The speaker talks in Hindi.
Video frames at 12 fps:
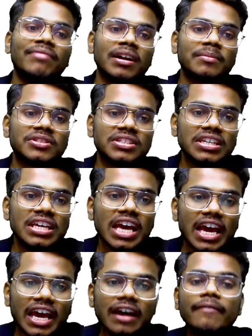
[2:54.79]
फार्मेसी
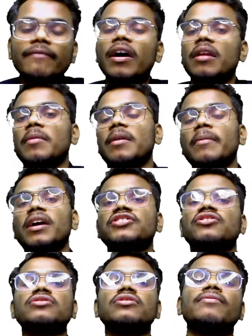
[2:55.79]
एम फार्मा
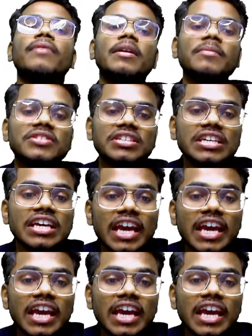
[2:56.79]
मास्टर्स ऑफ फार्मेसी